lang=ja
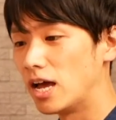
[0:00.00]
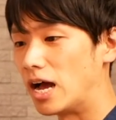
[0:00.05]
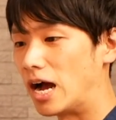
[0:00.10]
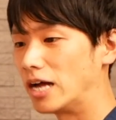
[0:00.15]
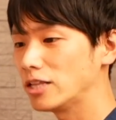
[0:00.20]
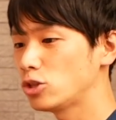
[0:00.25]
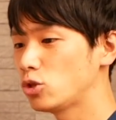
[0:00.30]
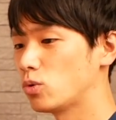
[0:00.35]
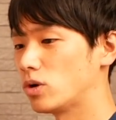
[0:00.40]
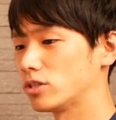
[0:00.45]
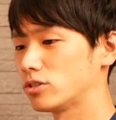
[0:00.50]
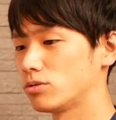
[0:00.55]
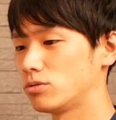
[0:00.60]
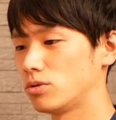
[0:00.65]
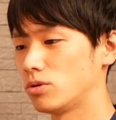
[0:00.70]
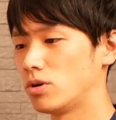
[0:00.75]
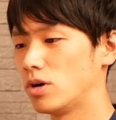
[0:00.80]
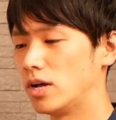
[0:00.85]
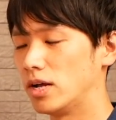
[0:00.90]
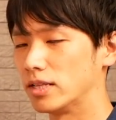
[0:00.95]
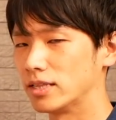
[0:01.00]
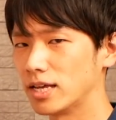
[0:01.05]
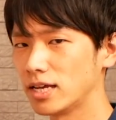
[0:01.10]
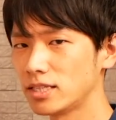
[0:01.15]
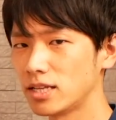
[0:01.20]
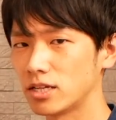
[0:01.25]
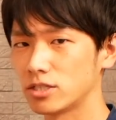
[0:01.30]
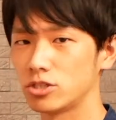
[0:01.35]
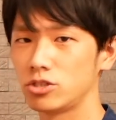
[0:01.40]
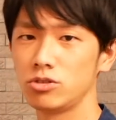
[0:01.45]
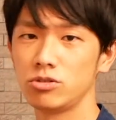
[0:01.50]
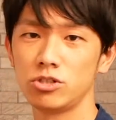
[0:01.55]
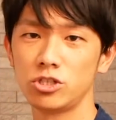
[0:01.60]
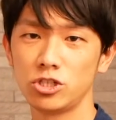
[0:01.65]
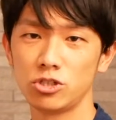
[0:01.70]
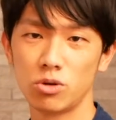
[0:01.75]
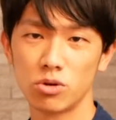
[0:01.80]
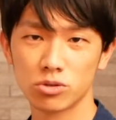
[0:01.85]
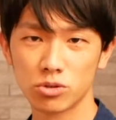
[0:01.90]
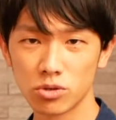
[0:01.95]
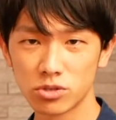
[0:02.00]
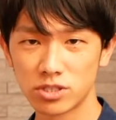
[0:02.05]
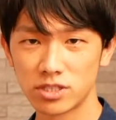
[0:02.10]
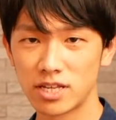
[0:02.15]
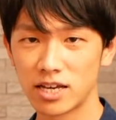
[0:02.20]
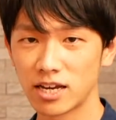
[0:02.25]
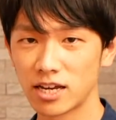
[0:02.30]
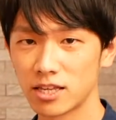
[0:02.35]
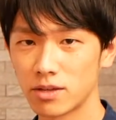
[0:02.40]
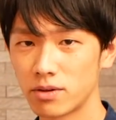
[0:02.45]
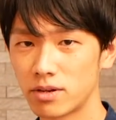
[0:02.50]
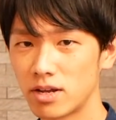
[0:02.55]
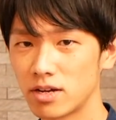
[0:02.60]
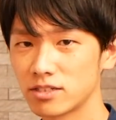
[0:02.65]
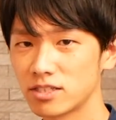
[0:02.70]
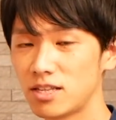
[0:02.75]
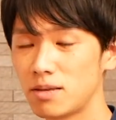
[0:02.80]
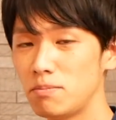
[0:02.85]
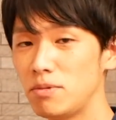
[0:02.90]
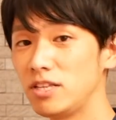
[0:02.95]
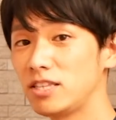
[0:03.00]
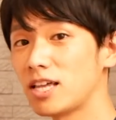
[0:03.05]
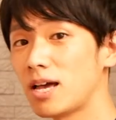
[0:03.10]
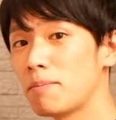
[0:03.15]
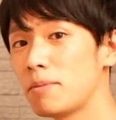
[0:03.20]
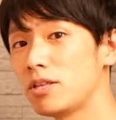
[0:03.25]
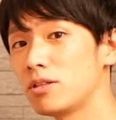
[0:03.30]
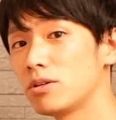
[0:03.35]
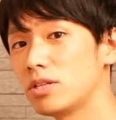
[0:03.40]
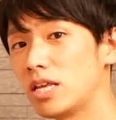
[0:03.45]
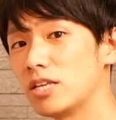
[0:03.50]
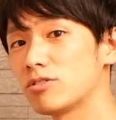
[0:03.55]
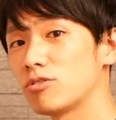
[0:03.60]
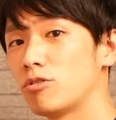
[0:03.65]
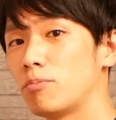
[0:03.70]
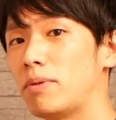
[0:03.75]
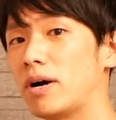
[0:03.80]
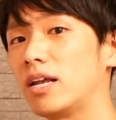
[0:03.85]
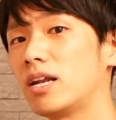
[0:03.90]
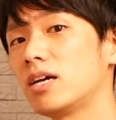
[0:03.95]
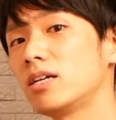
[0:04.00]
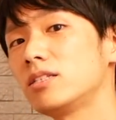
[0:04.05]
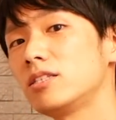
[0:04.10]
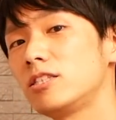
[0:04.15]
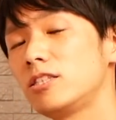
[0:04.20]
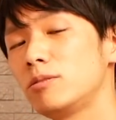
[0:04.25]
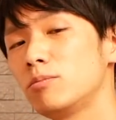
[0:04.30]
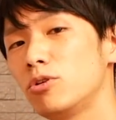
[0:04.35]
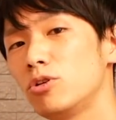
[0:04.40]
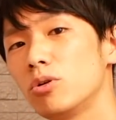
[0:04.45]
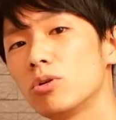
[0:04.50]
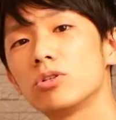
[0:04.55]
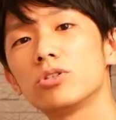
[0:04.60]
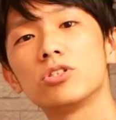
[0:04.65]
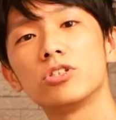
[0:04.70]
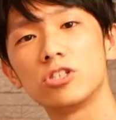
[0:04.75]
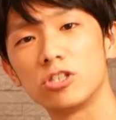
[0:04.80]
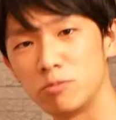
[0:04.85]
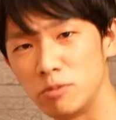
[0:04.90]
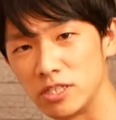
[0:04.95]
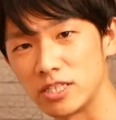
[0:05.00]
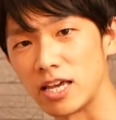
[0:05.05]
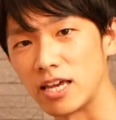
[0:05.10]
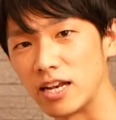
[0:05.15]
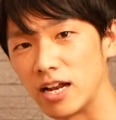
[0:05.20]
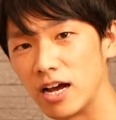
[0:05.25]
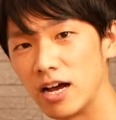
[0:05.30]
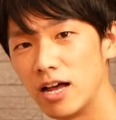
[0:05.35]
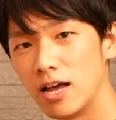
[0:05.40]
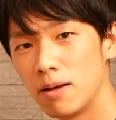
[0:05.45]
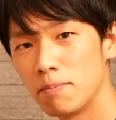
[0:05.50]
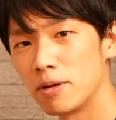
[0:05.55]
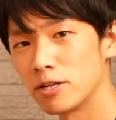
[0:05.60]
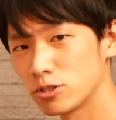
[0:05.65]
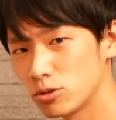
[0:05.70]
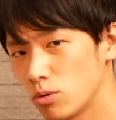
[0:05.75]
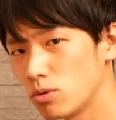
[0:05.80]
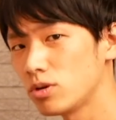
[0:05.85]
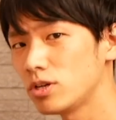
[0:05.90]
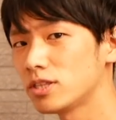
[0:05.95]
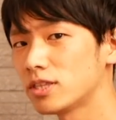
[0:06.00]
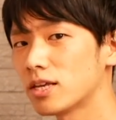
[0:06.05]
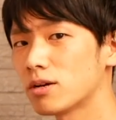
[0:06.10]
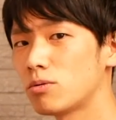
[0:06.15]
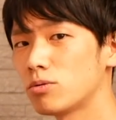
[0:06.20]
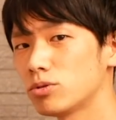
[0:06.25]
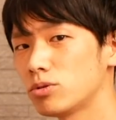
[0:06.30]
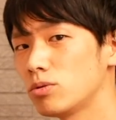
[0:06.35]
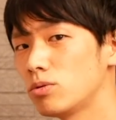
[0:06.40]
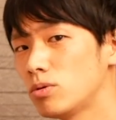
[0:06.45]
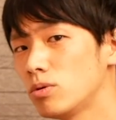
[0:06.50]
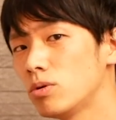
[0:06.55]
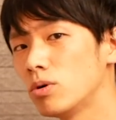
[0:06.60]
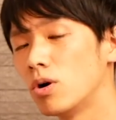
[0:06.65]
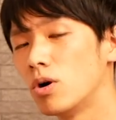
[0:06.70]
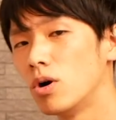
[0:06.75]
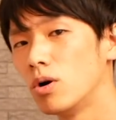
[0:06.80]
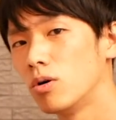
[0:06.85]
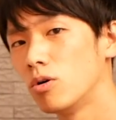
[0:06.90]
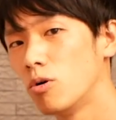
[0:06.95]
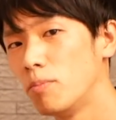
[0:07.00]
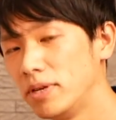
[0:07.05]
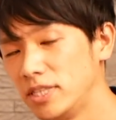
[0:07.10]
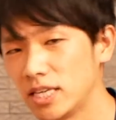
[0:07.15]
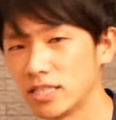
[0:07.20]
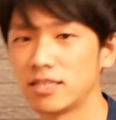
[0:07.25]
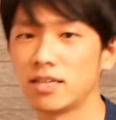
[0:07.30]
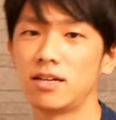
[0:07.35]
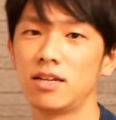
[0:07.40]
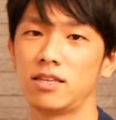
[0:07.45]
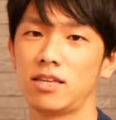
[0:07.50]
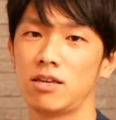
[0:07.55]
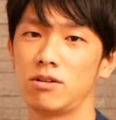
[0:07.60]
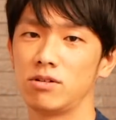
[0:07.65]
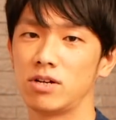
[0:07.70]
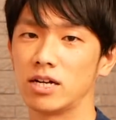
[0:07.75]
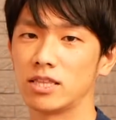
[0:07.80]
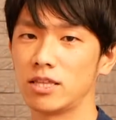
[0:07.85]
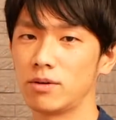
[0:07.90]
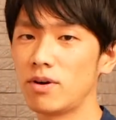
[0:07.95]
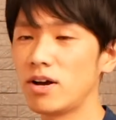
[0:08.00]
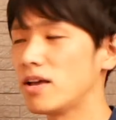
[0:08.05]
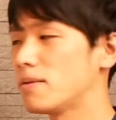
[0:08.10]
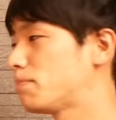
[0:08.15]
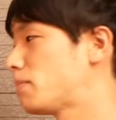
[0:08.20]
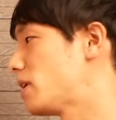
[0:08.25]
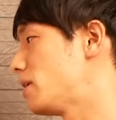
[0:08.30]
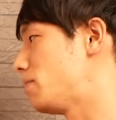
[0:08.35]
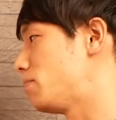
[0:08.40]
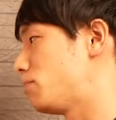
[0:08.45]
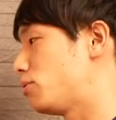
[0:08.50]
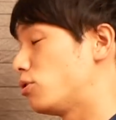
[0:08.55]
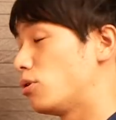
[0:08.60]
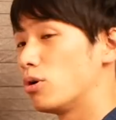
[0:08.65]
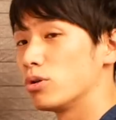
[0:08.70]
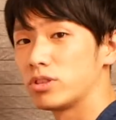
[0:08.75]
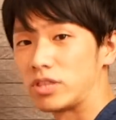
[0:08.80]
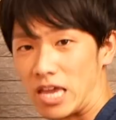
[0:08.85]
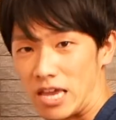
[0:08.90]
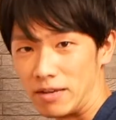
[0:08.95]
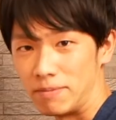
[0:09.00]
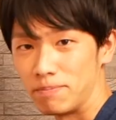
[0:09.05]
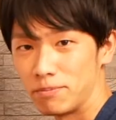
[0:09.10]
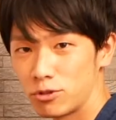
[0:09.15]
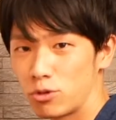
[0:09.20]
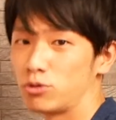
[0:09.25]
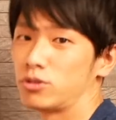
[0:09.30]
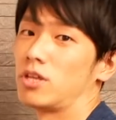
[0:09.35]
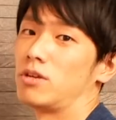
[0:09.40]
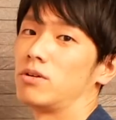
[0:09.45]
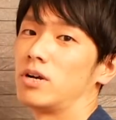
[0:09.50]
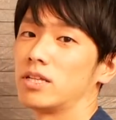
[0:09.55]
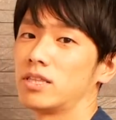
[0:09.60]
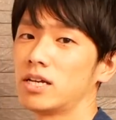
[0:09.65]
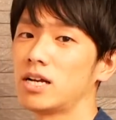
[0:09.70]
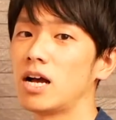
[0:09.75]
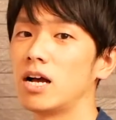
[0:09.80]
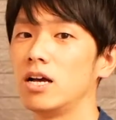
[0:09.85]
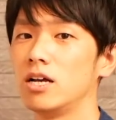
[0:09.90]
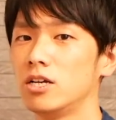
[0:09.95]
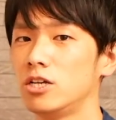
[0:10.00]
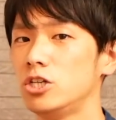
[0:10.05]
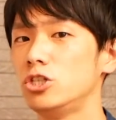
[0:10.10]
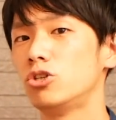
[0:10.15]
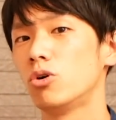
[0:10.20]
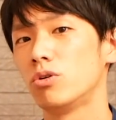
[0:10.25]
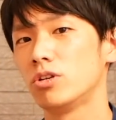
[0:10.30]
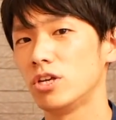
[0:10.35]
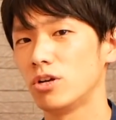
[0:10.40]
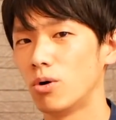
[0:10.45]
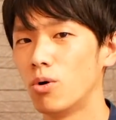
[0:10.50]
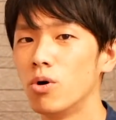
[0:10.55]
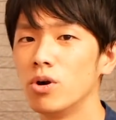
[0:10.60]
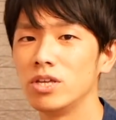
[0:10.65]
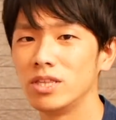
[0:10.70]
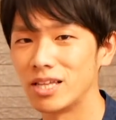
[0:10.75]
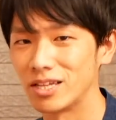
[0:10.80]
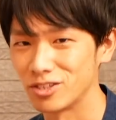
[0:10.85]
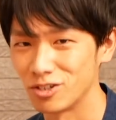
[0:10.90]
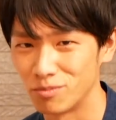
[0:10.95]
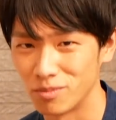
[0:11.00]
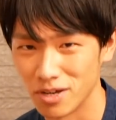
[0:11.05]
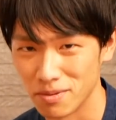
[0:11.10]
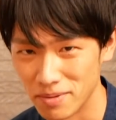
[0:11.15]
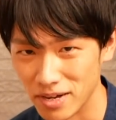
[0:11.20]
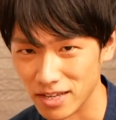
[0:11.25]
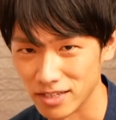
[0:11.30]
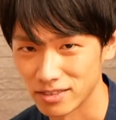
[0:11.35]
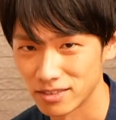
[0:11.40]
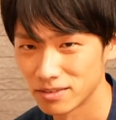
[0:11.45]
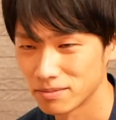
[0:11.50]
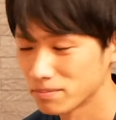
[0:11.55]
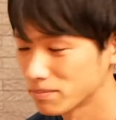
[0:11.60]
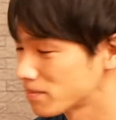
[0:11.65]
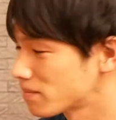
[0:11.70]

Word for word: あとはそのただ数字を落とすだけではなくて見た目のねそのバランスも良くするみたいな、まあ、そういったことを目指されている方はやっぱりプロテイン取ってる方が非常に多いんだと思います